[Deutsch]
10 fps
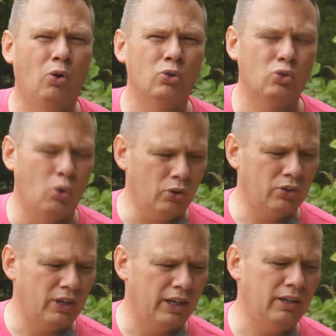und
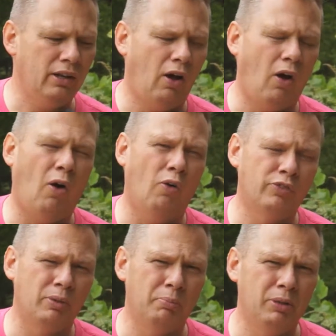guckt dann
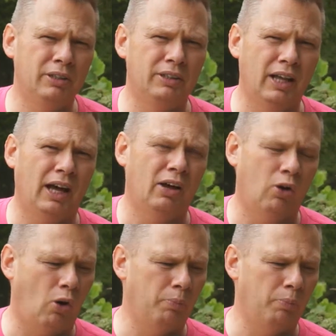auf dem Bild nach,